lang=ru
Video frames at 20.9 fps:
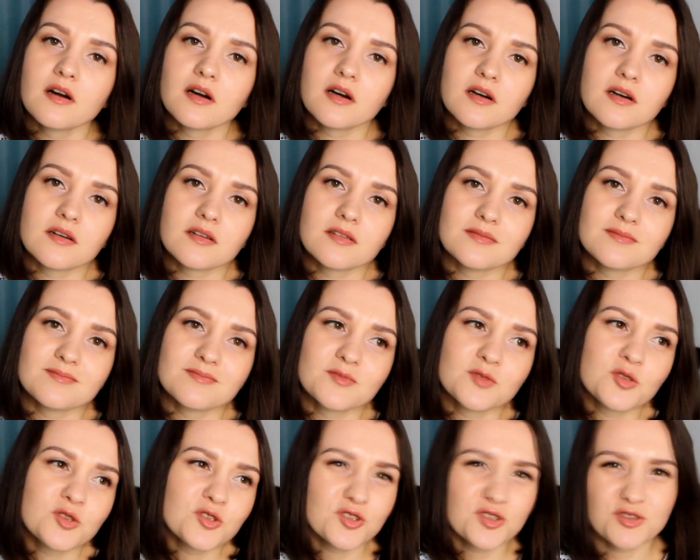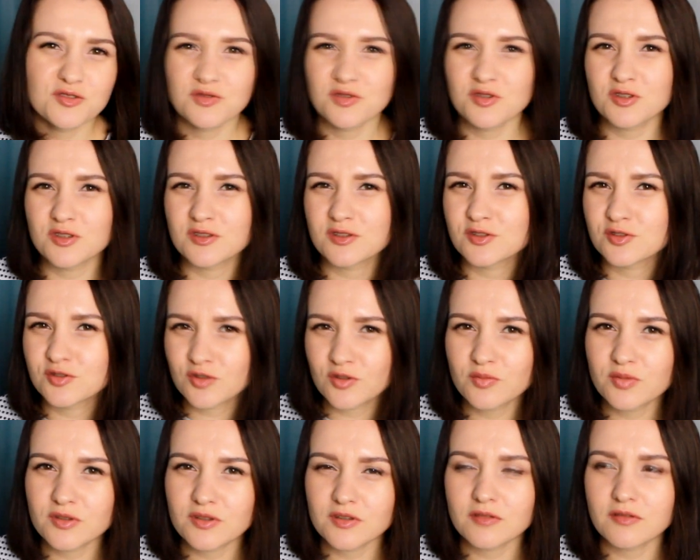А, ну, ничего
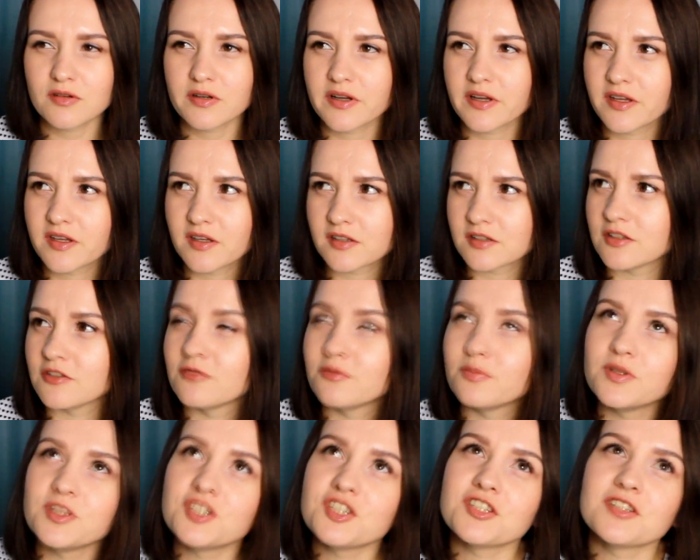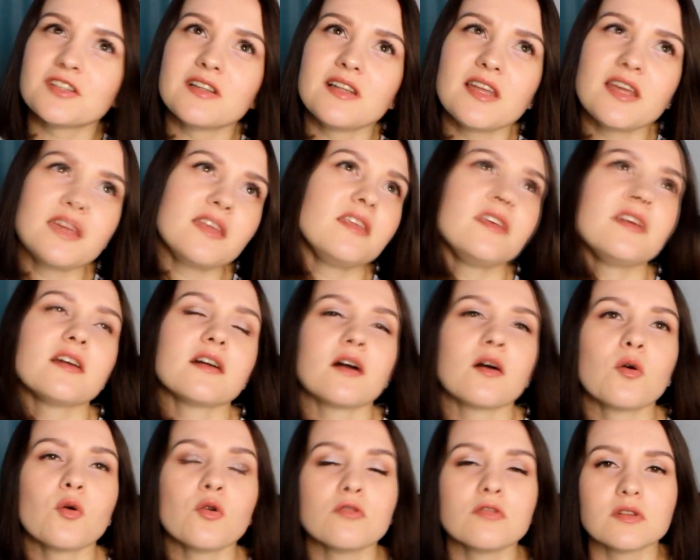особенного, каких-то впечатлений,
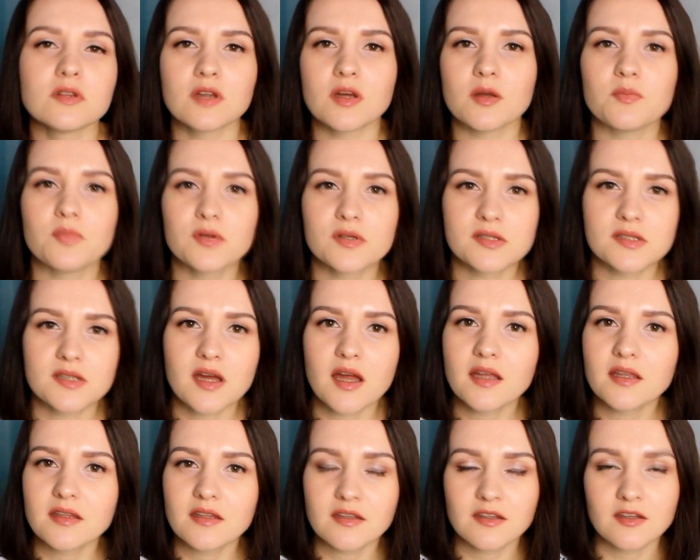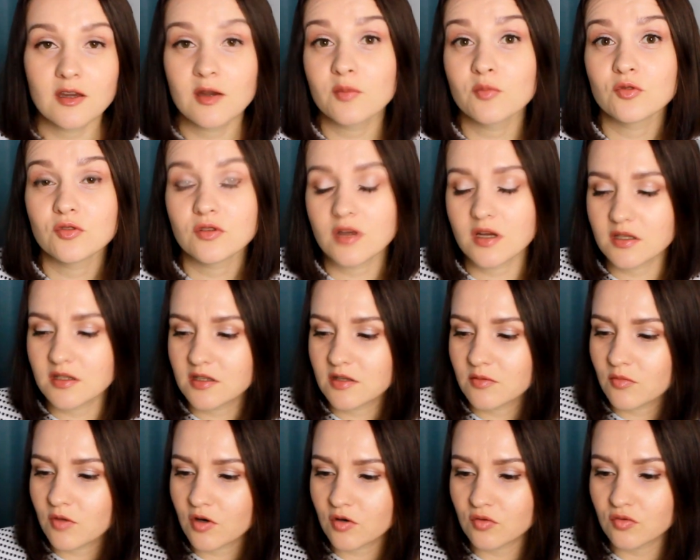какого-то описания я ему дать
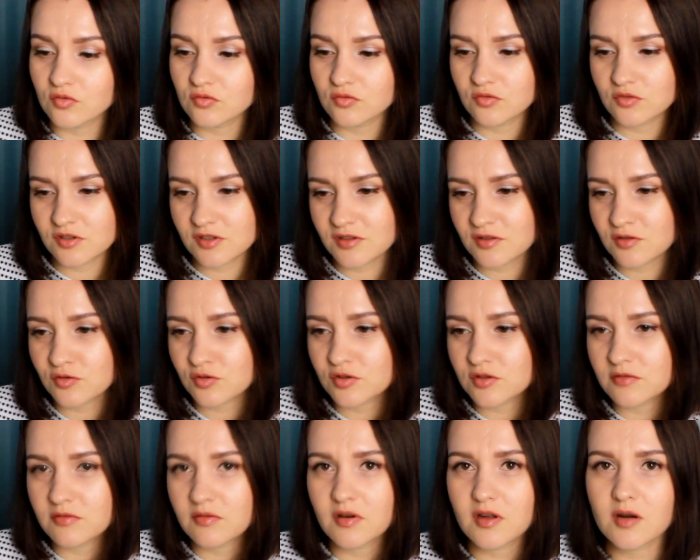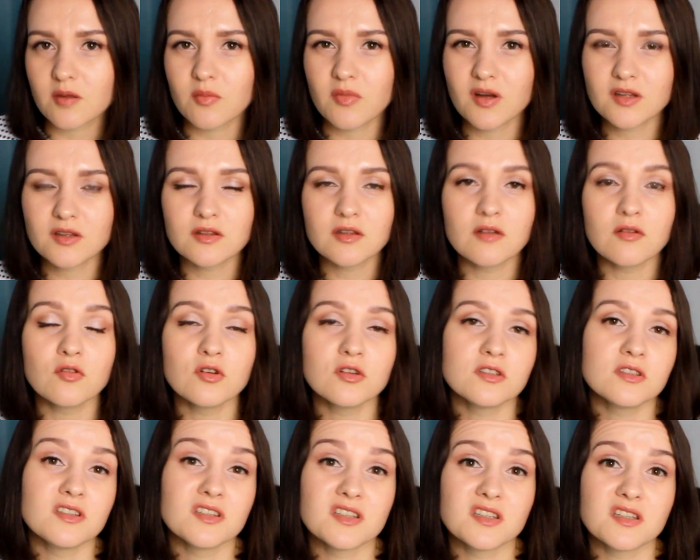не могу. Но цитрусовый аромат
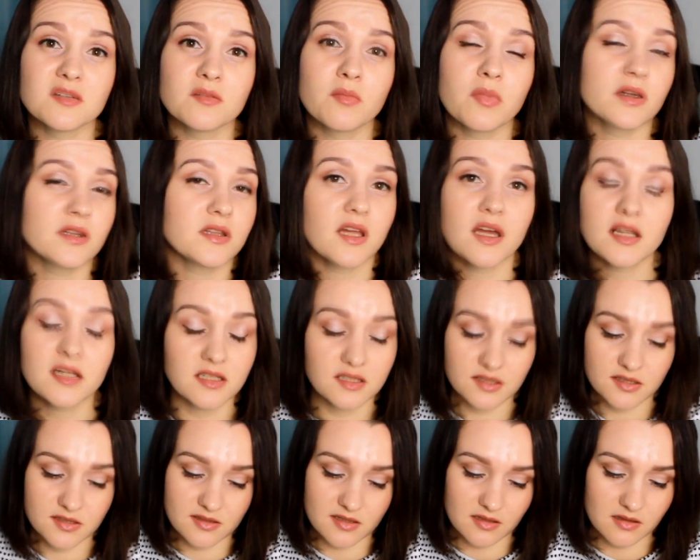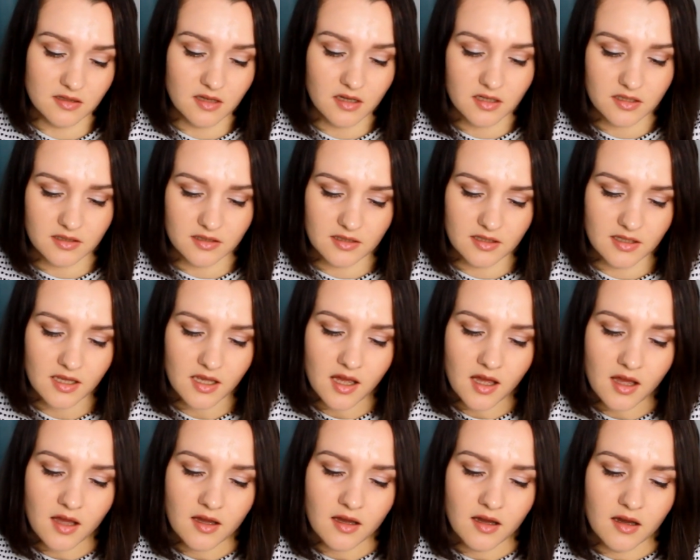довольно-таки банальный, стандартный.
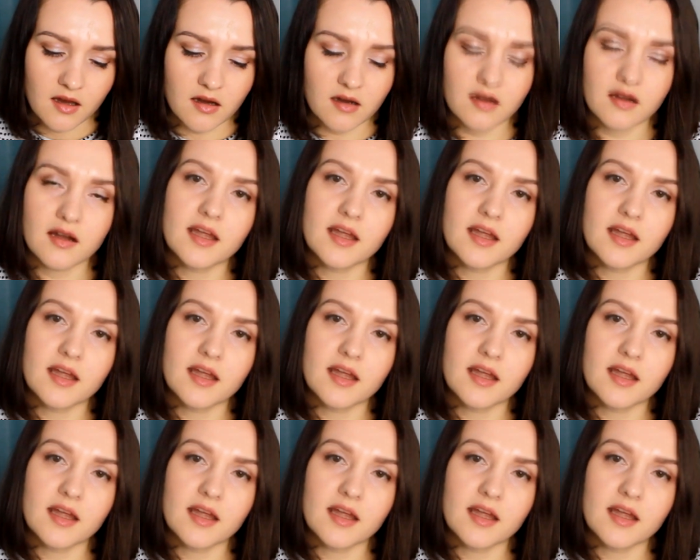А